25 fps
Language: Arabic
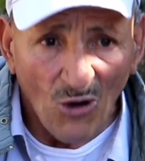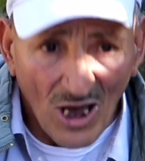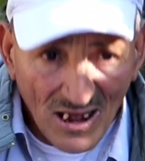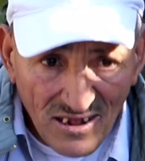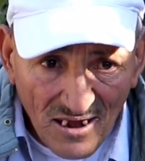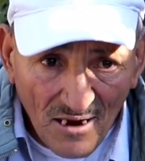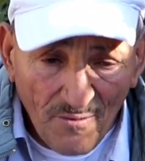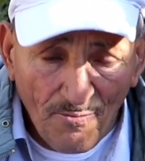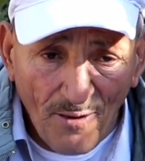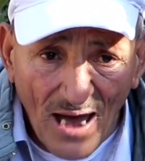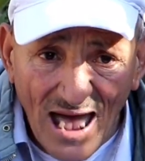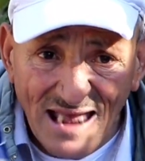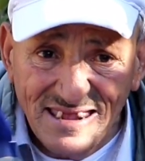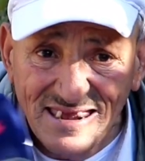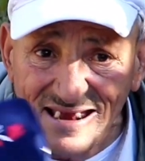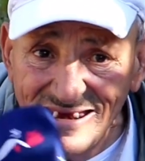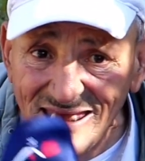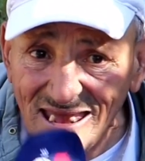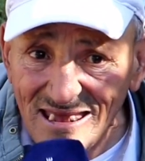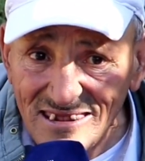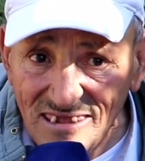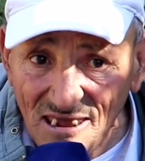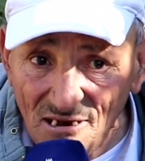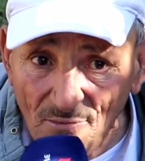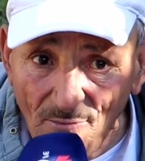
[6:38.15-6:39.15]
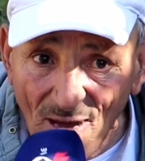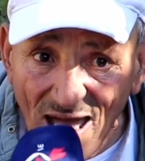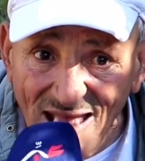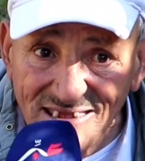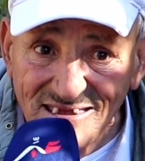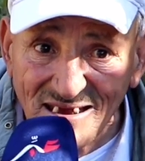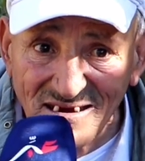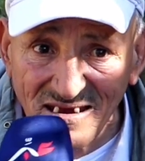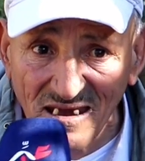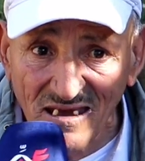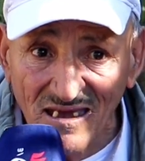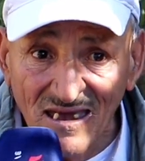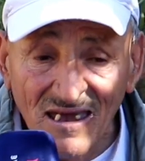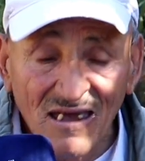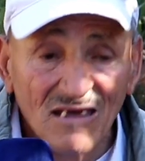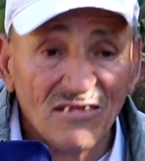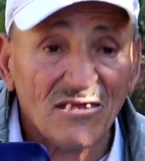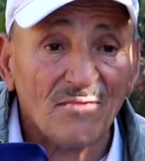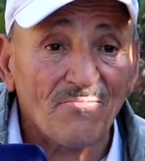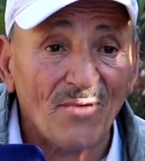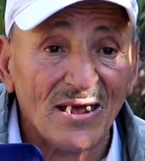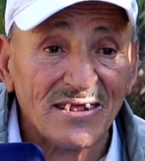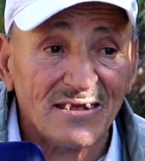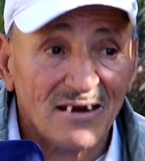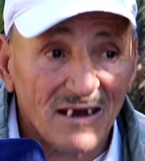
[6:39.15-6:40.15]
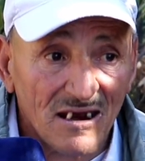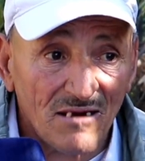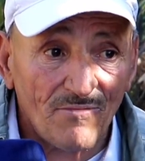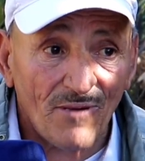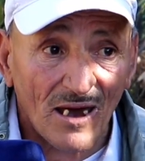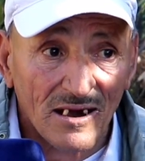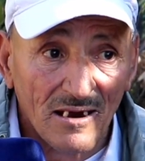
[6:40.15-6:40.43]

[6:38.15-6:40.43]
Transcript: وضرباتني ضرباتني ضرباتني